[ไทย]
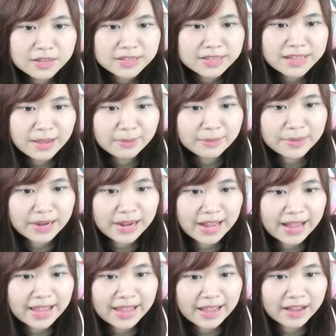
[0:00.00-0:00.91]
เหยียบยัง
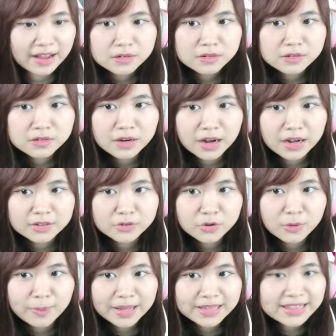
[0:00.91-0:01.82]
ไงอะเออโท
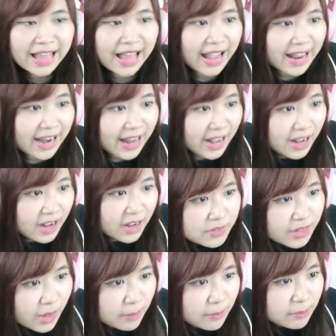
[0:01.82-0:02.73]
มัสตายแล้ว
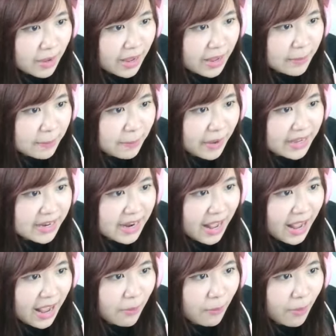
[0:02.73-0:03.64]
ทำไมไป
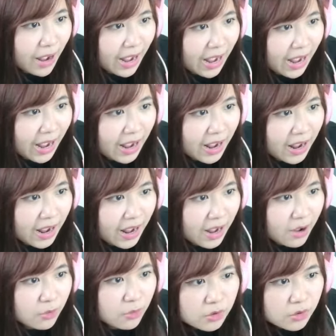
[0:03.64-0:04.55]
ได้หว่า
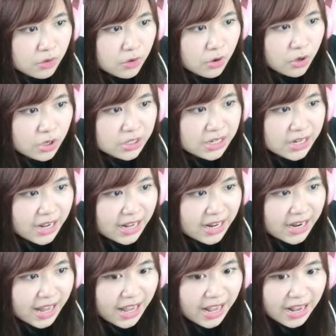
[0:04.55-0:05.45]
เอ้ากดข้า
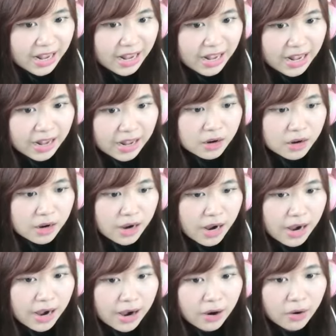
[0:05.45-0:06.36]
งล่างค่ะ
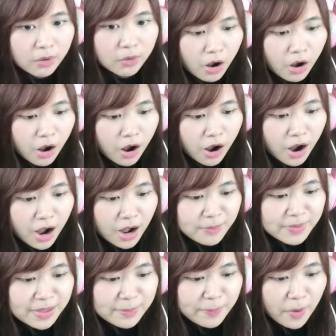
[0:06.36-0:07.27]
เอ้าอ๋อ
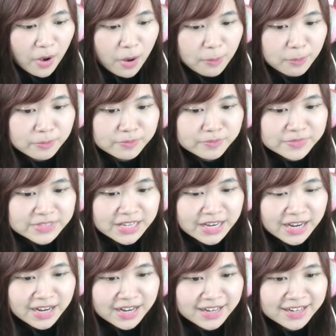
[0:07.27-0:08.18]
มีปุ่ม
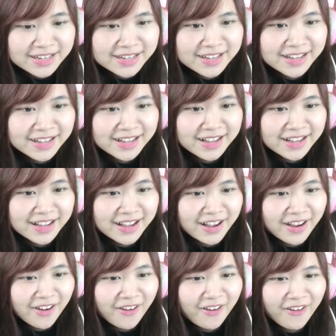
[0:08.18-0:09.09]
จึง
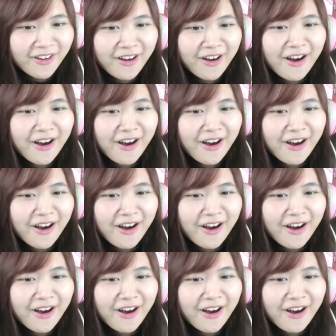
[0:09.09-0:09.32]
โอ้